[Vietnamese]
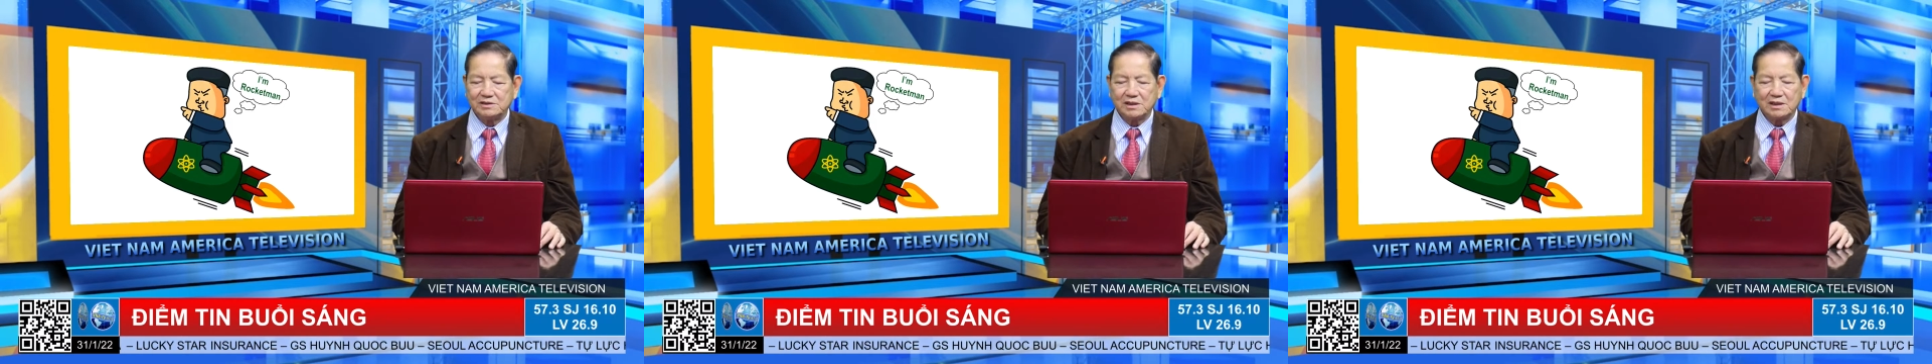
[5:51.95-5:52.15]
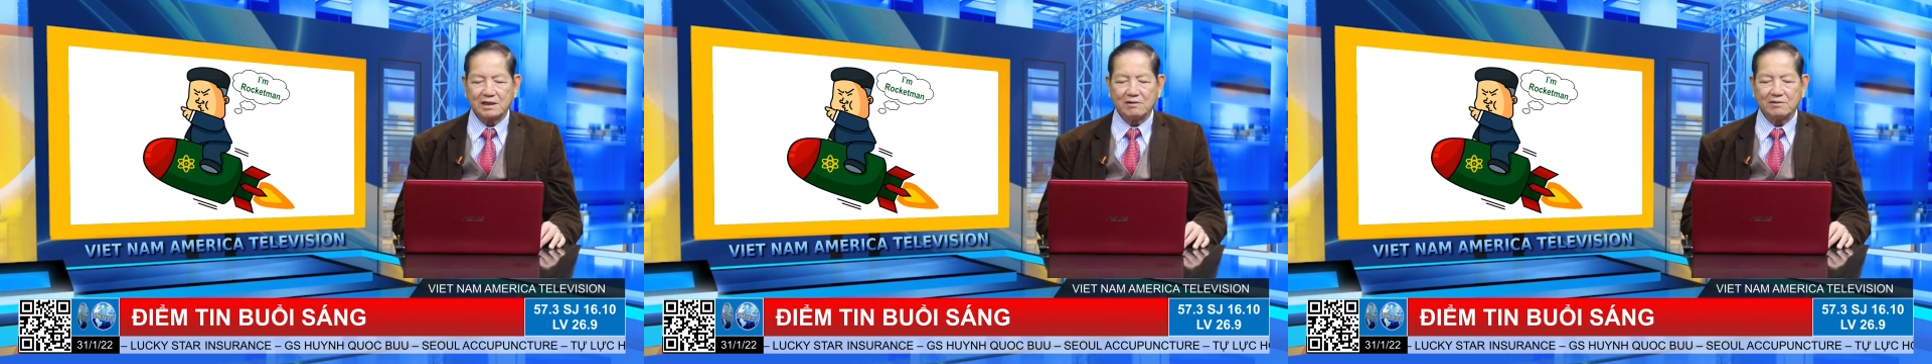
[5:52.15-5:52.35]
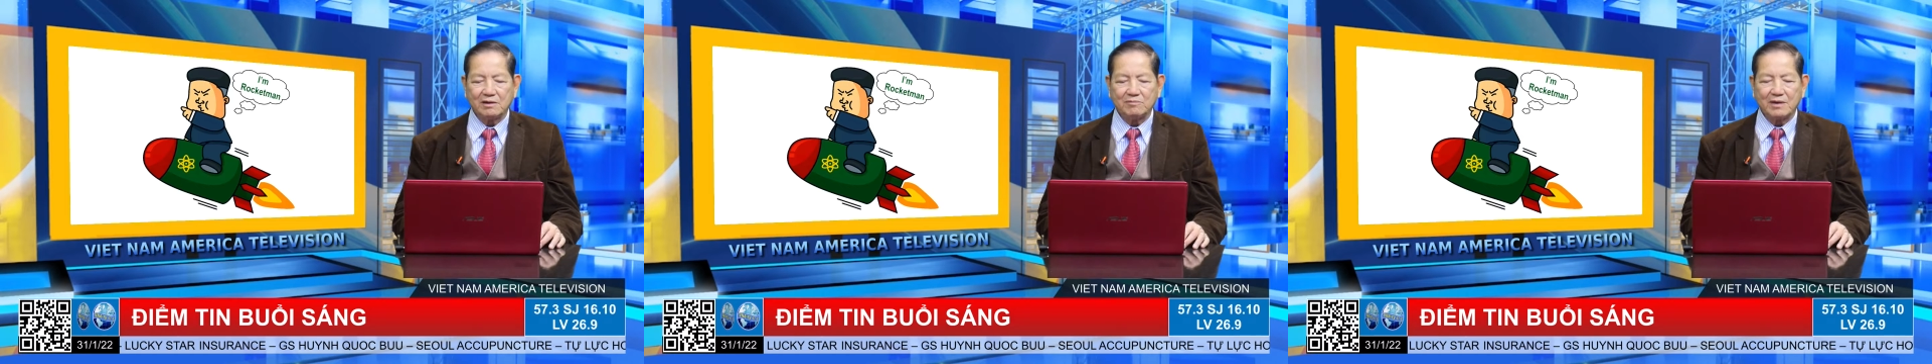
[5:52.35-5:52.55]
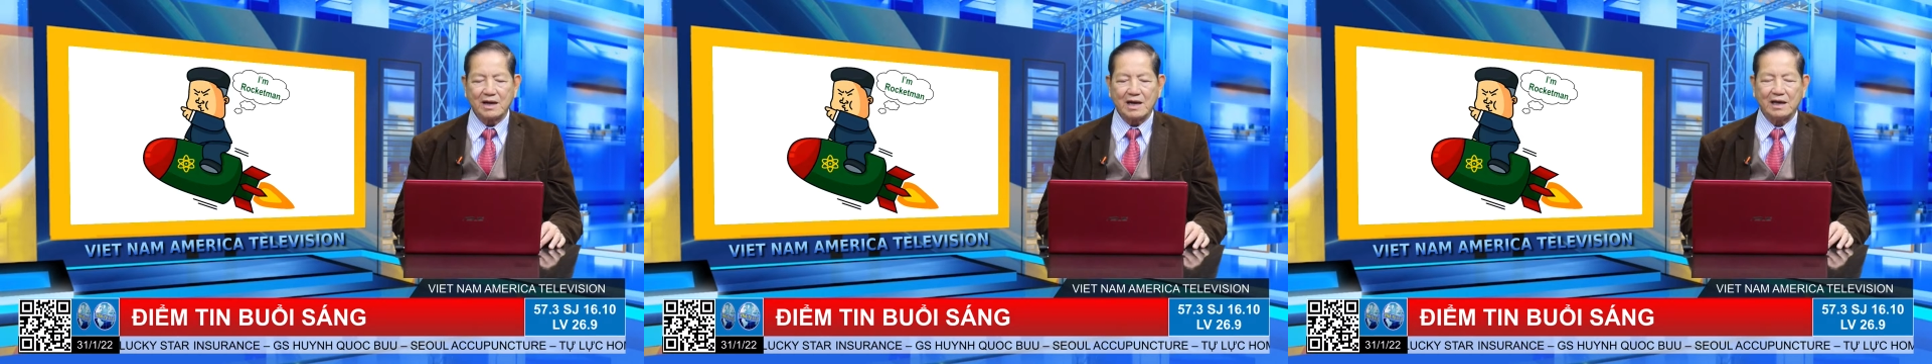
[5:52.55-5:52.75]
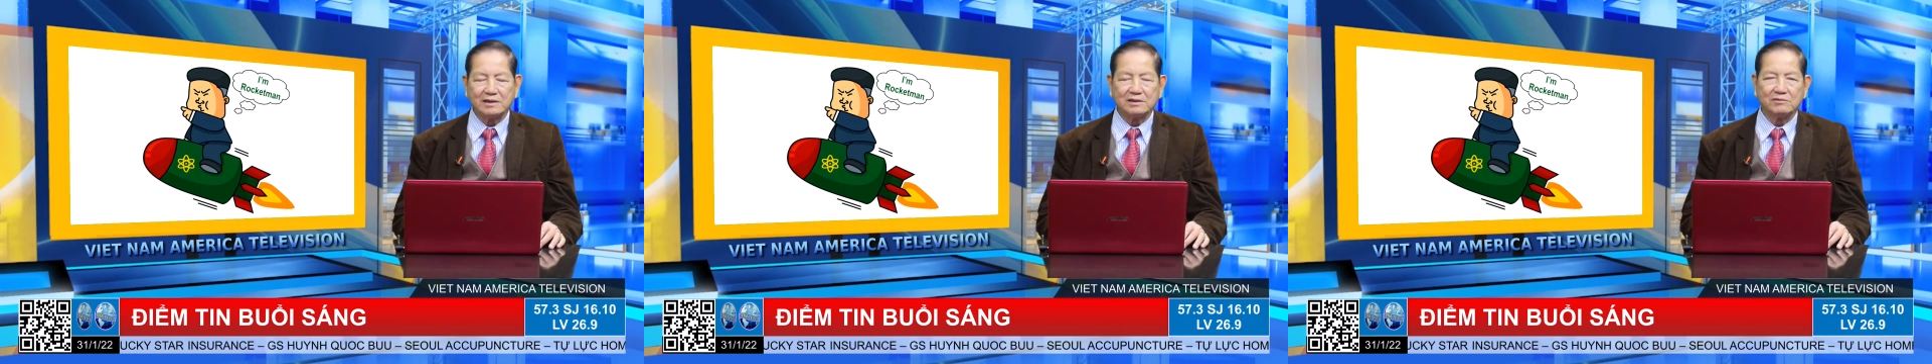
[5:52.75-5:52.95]
chức cao cấp Bắc
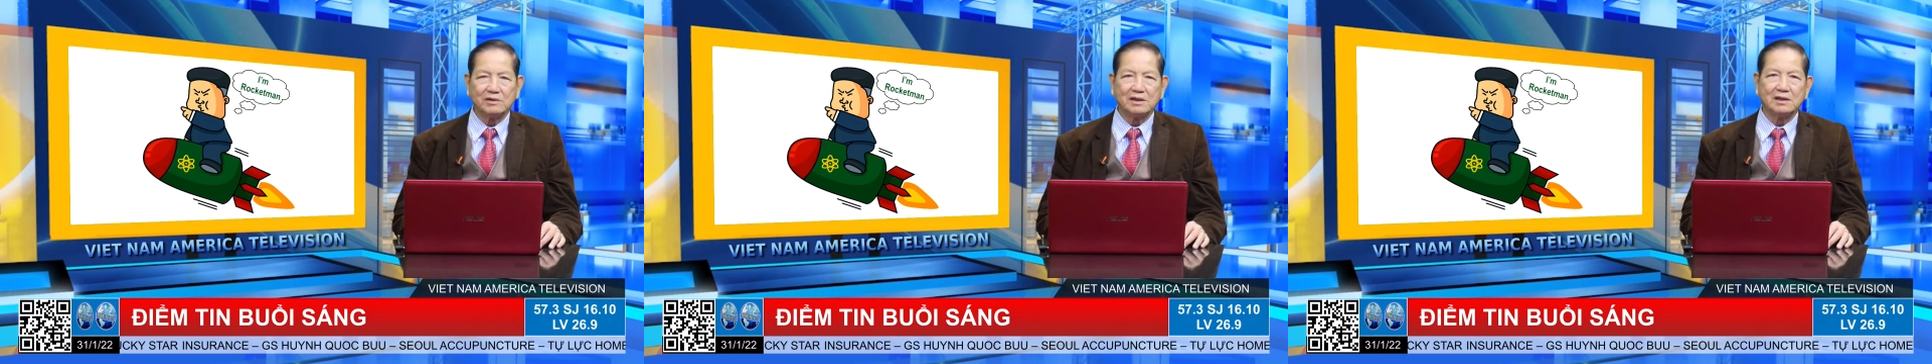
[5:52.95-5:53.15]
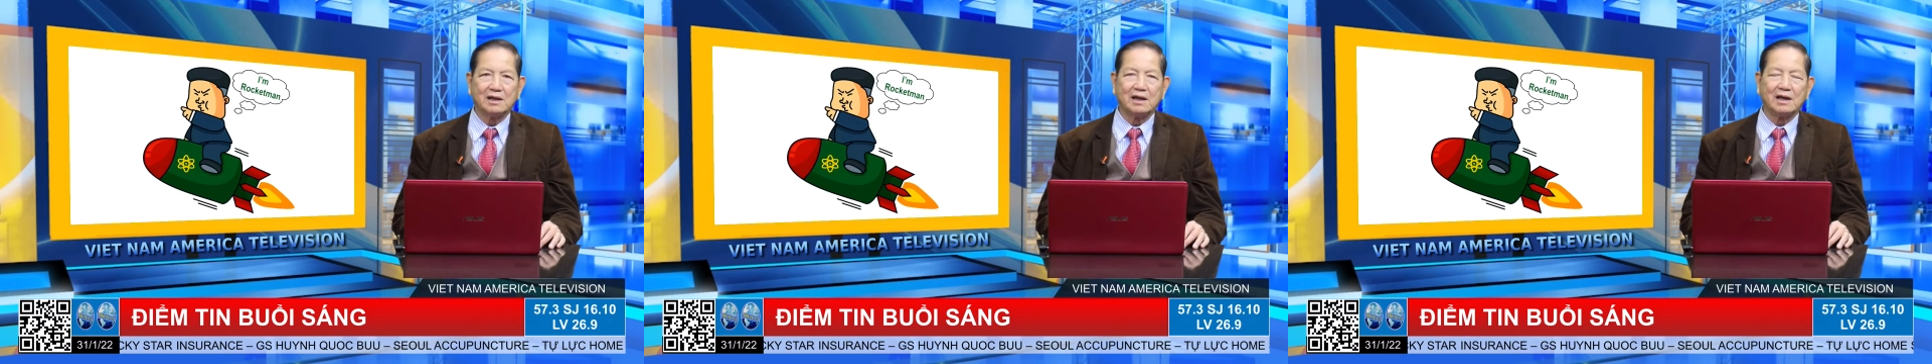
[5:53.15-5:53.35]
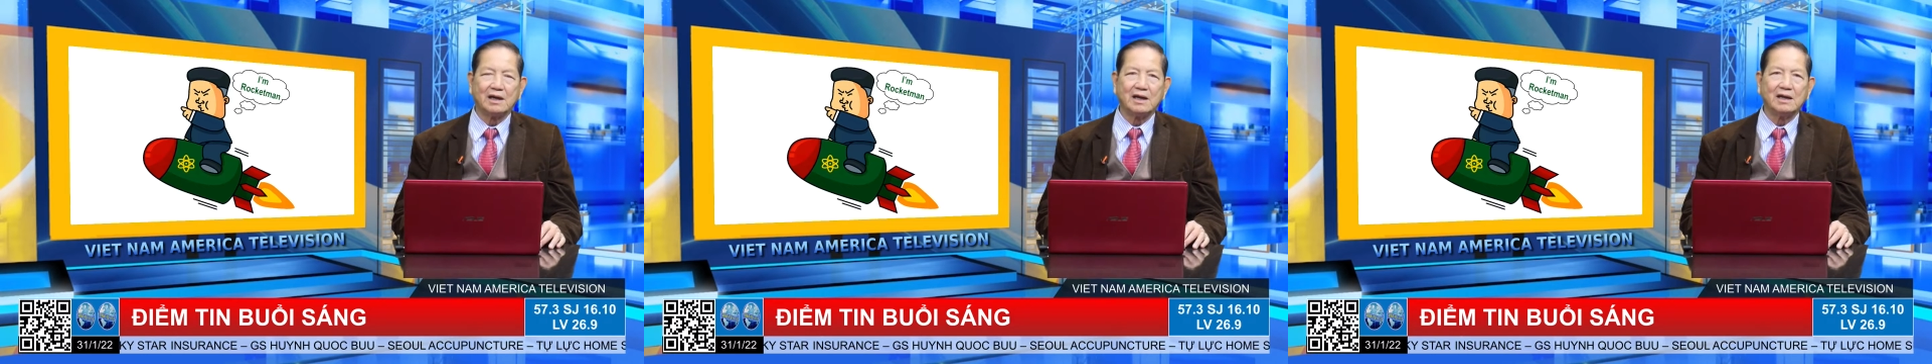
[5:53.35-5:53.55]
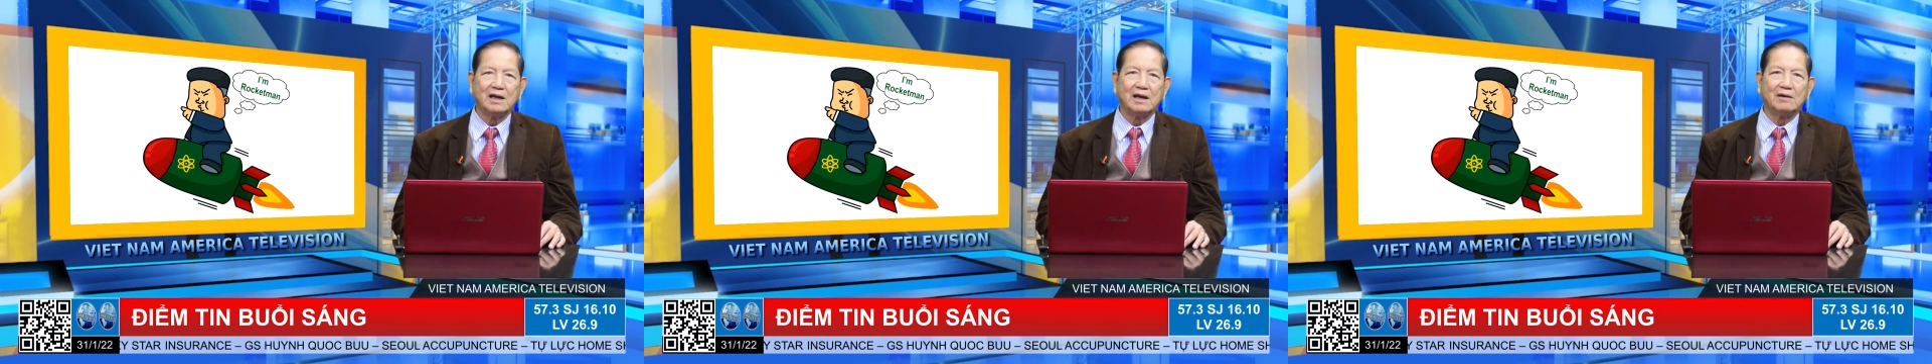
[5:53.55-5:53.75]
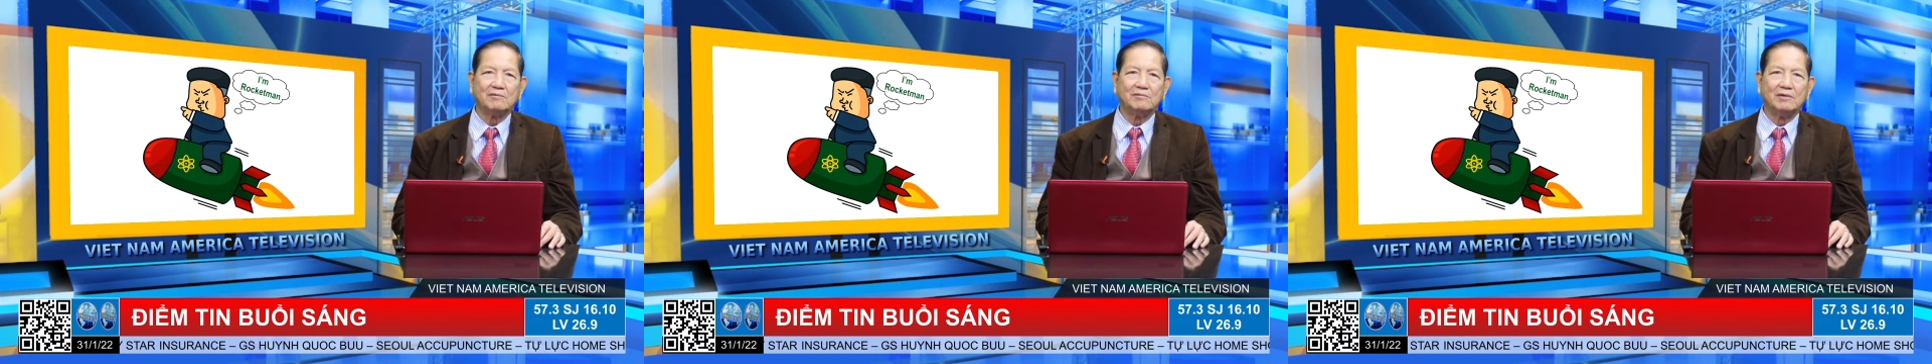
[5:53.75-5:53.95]
Hàn cho biết rằng là đây
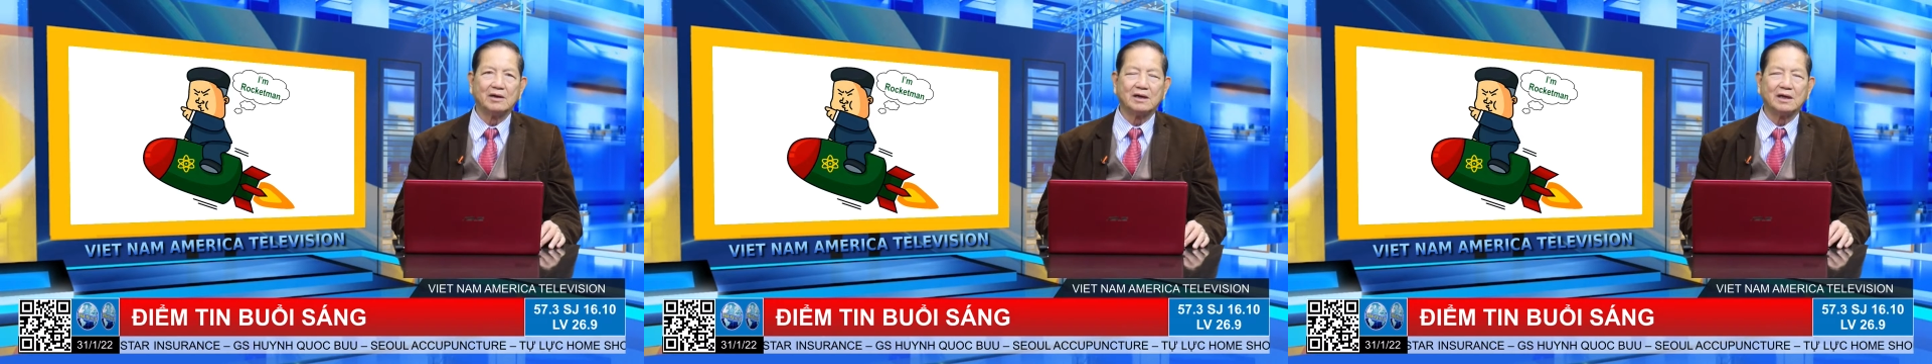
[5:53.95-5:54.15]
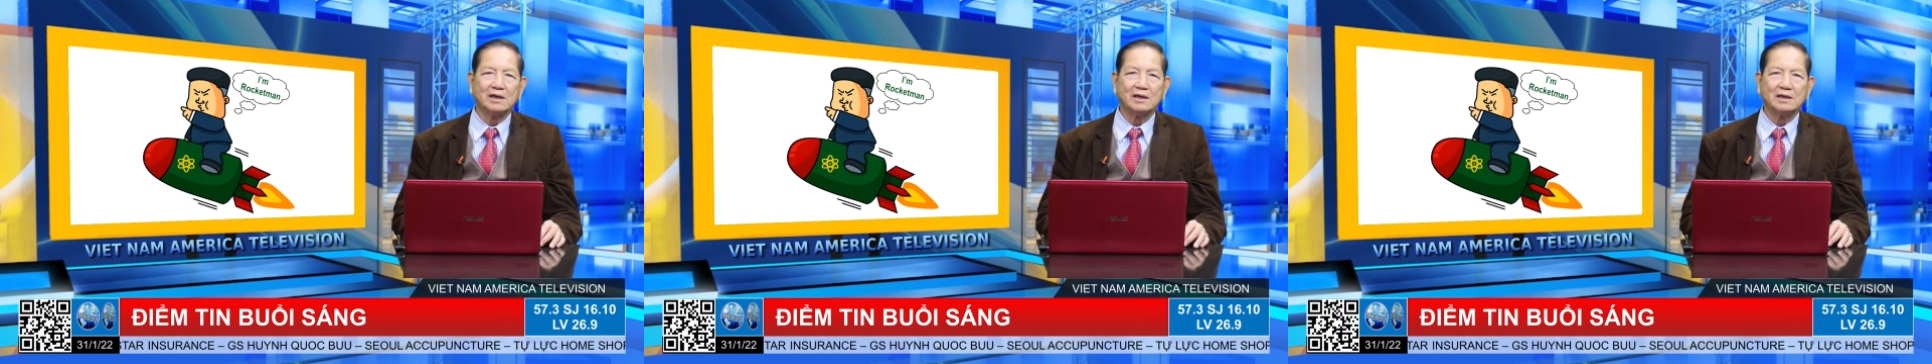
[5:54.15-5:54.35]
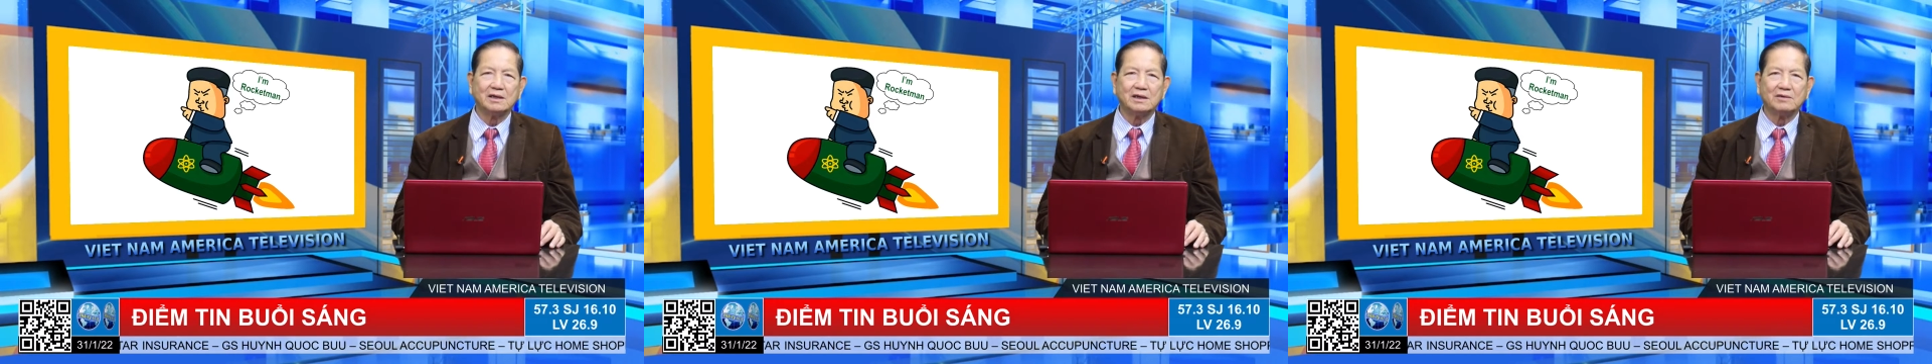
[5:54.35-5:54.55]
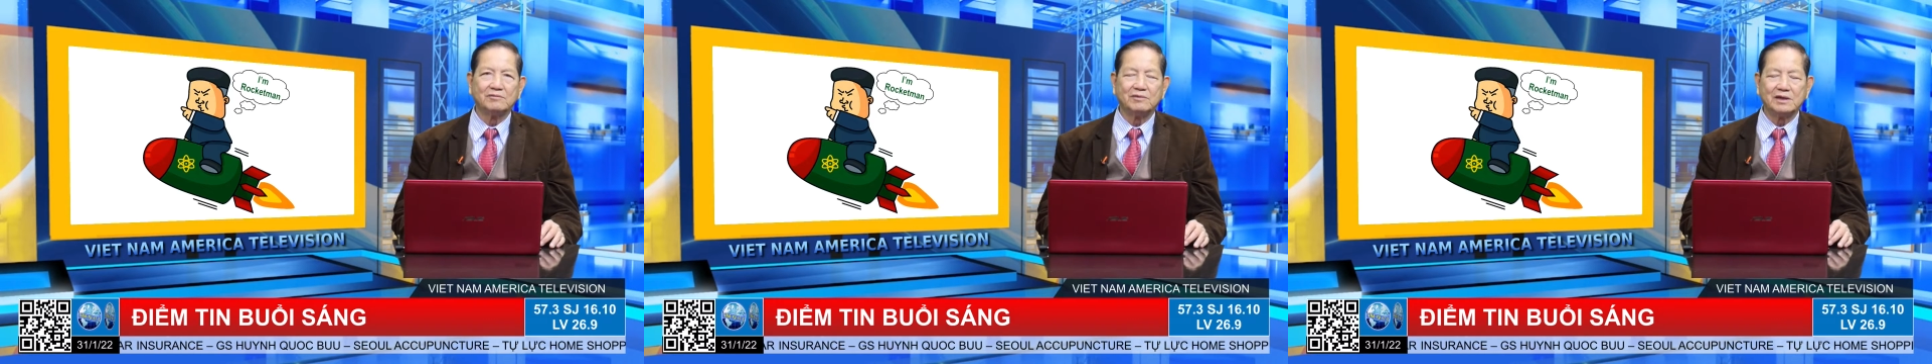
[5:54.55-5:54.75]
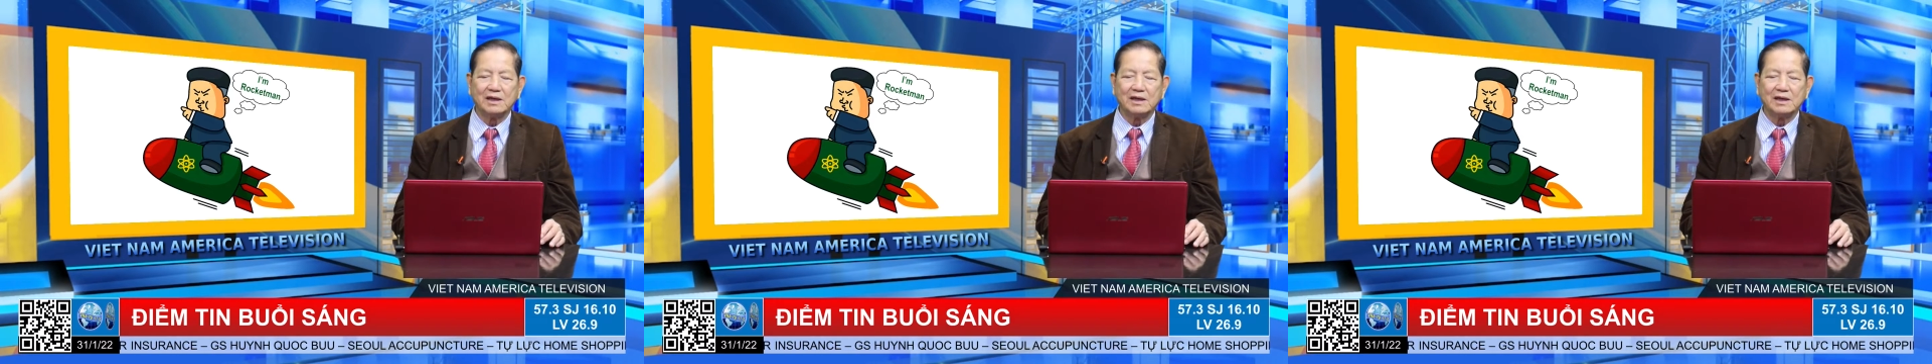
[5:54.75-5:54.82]
là một cái vấn